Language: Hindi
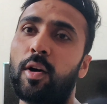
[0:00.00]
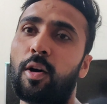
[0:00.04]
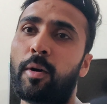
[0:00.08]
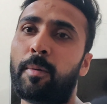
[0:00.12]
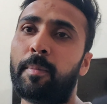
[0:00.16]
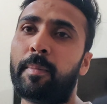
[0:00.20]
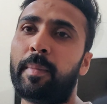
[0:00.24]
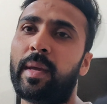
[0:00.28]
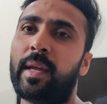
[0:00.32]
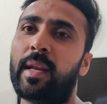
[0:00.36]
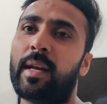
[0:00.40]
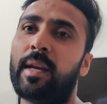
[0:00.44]

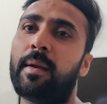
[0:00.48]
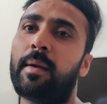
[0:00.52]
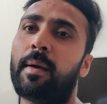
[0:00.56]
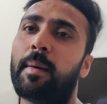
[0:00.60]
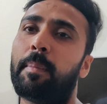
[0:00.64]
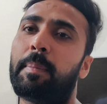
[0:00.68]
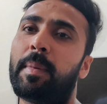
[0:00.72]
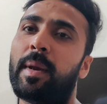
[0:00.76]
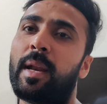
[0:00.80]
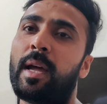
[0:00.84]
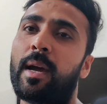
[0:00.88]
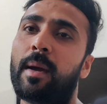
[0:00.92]
और मैंने
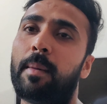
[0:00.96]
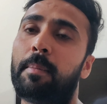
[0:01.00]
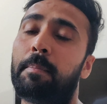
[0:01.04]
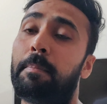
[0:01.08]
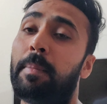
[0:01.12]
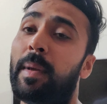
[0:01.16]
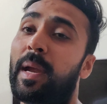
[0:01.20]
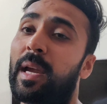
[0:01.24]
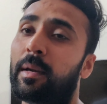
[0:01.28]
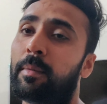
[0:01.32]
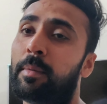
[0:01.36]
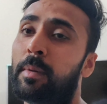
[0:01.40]
अपना
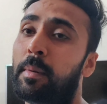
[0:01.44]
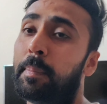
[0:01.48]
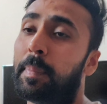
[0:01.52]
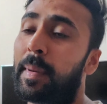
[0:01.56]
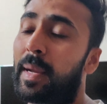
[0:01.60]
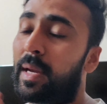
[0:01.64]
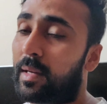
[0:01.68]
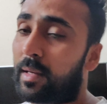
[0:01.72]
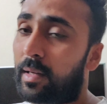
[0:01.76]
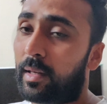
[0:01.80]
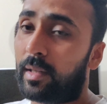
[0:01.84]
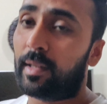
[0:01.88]
बैग भी
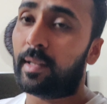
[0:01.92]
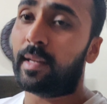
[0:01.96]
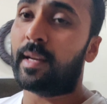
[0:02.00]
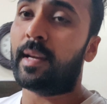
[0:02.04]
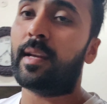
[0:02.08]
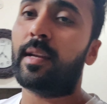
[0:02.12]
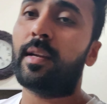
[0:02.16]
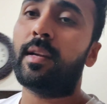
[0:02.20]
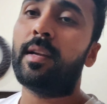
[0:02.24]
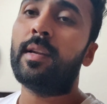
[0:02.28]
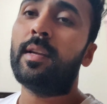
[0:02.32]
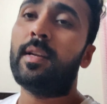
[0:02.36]
पैक कर
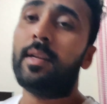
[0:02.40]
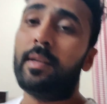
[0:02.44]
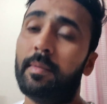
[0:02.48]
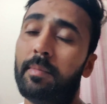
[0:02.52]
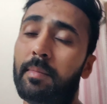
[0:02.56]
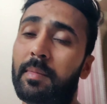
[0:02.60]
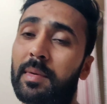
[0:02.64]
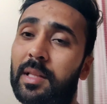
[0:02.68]
लिया है